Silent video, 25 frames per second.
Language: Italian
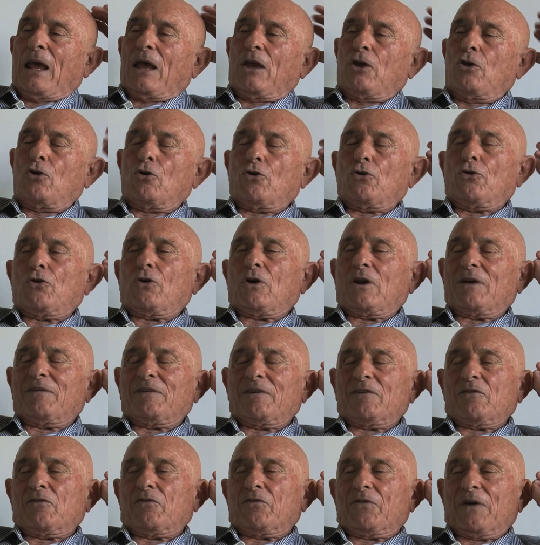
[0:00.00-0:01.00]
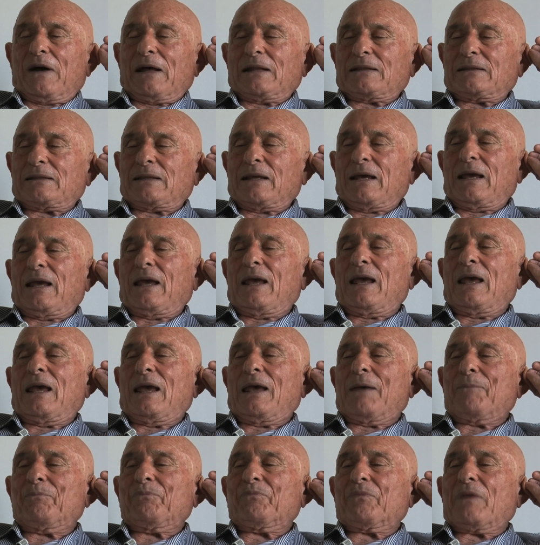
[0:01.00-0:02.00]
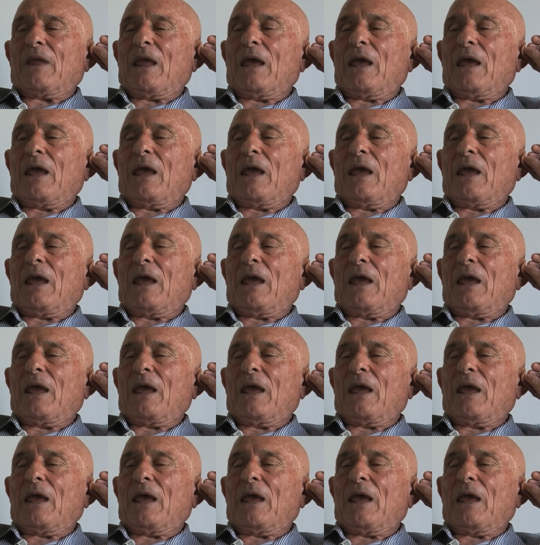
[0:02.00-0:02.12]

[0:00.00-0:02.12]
Io non l'avevo fatta e, ehm,